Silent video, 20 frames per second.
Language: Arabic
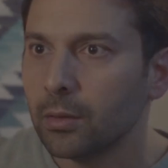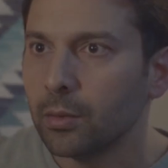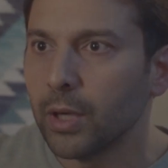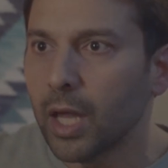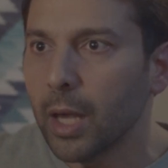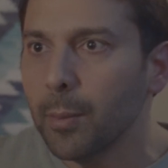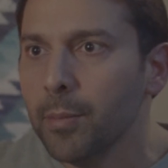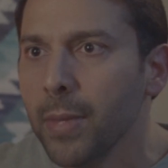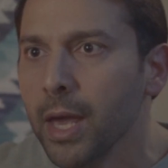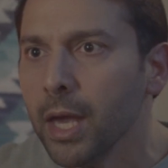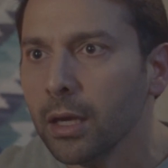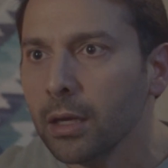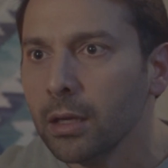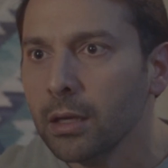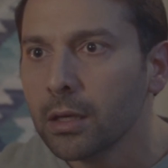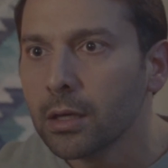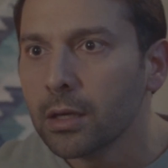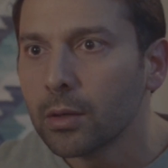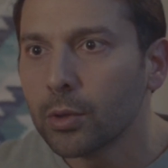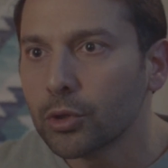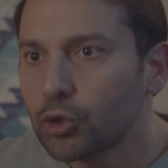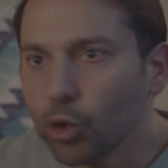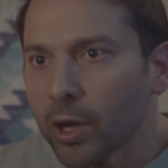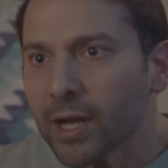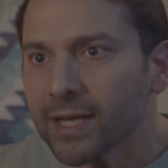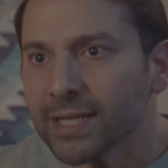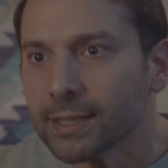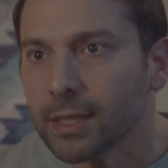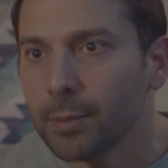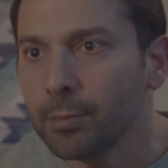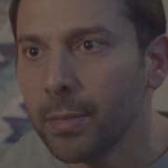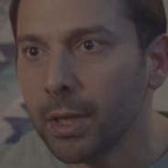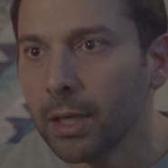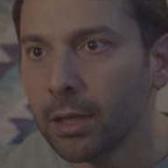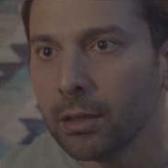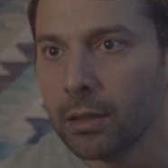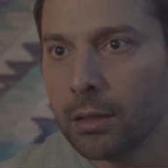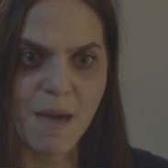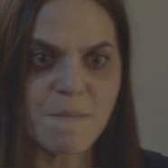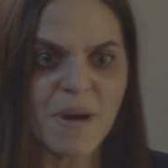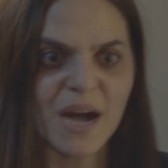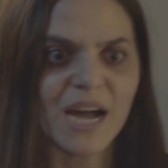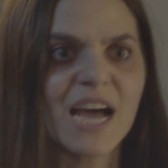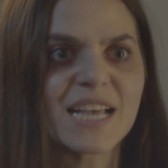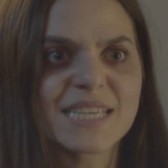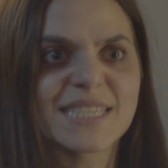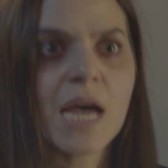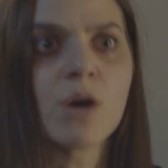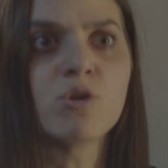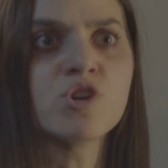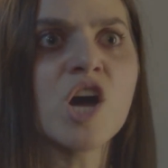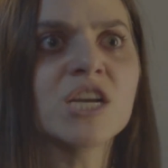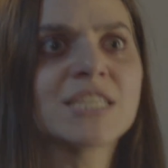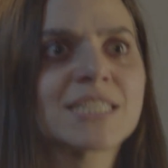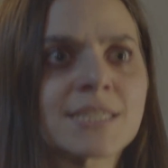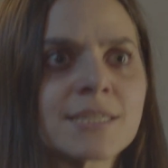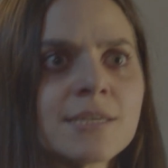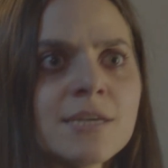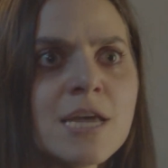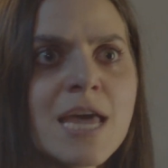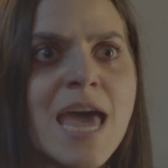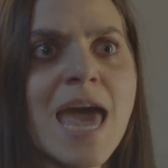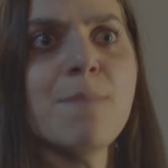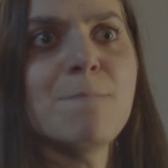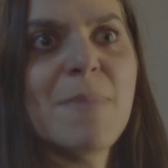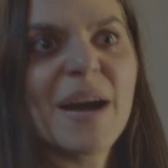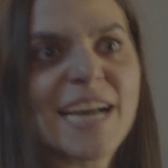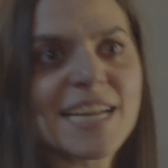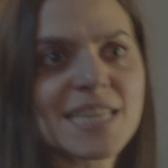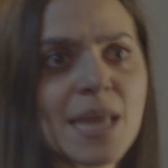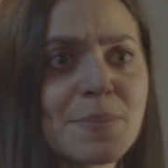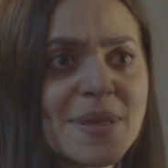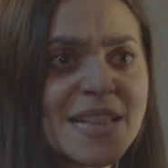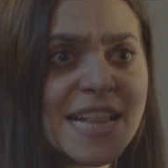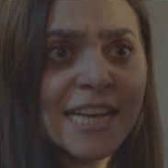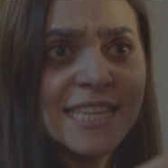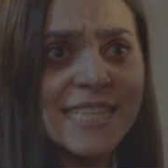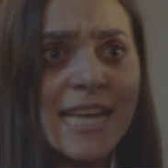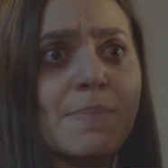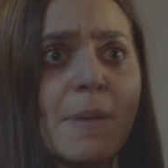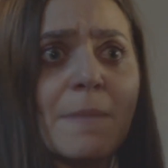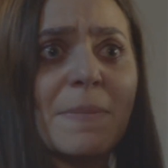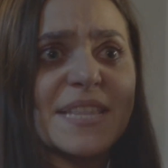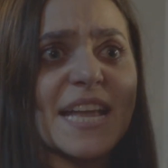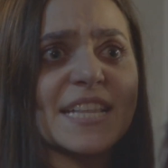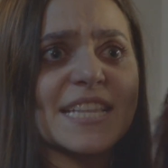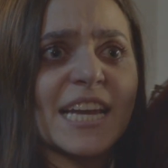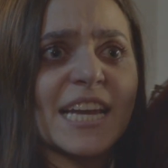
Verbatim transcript: بامي؟ بشو خص امي؟ امك خصها ونص امك كتبت لي كتابه بدها